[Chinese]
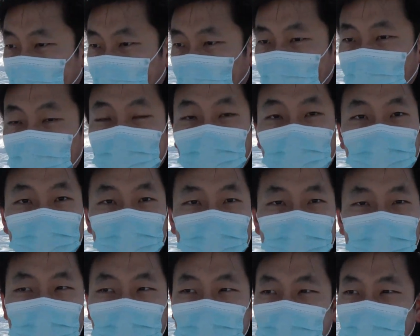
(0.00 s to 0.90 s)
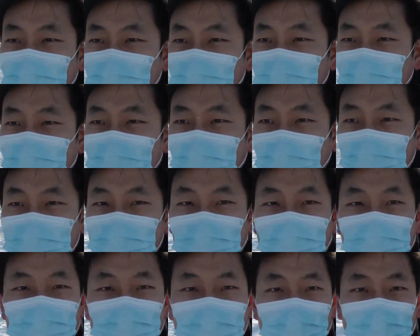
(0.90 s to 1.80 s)
我也想说，其实像
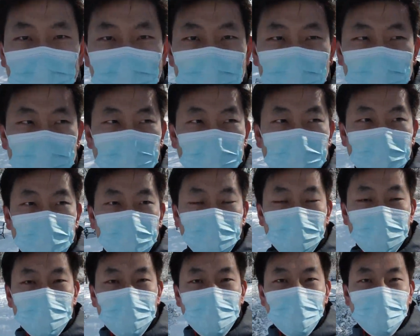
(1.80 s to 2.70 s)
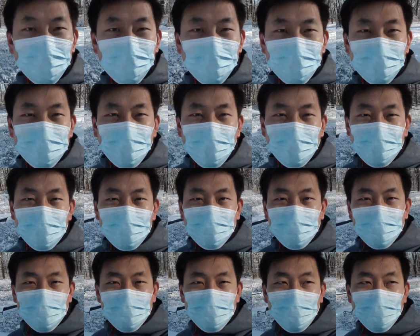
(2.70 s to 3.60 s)
现在我身后的这样的
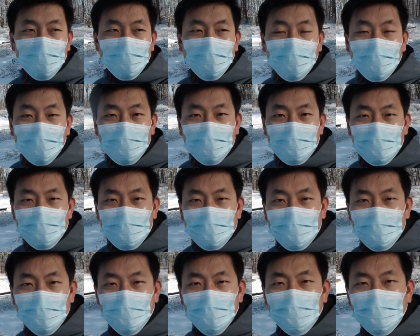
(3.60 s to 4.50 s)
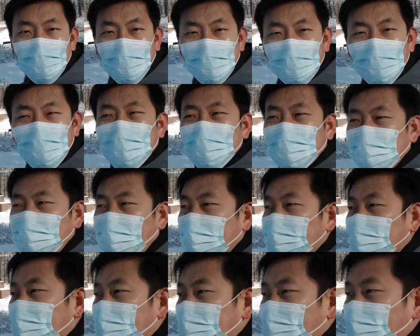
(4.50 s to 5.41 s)
景色的话，并不是
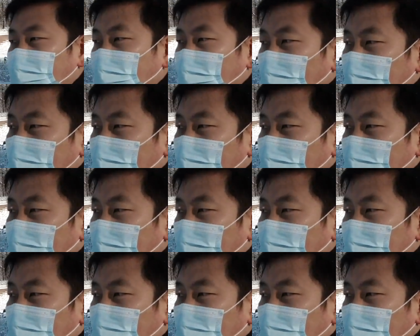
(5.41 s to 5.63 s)
每年都